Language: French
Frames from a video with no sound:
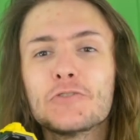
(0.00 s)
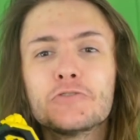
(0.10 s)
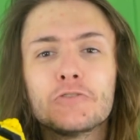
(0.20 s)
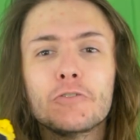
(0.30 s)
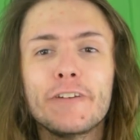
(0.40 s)

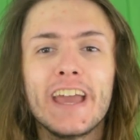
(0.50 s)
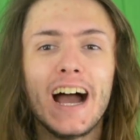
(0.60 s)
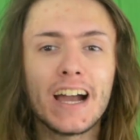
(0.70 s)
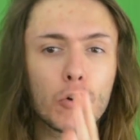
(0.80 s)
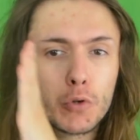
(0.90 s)
que je devais
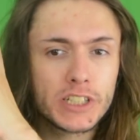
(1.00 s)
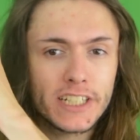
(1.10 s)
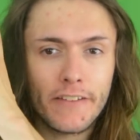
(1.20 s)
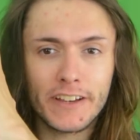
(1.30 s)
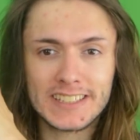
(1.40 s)

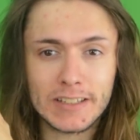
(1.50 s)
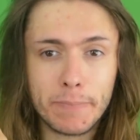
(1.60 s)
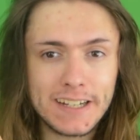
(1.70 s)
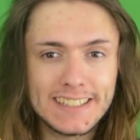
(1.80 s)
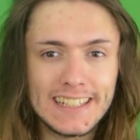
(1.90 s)
accrocher avec
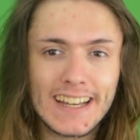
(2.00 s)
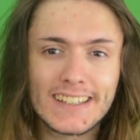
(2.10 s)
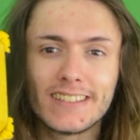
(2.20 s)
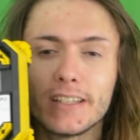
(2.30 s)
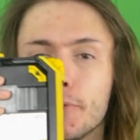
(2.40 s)
cette partie là
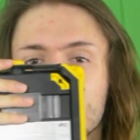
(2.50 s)
qui était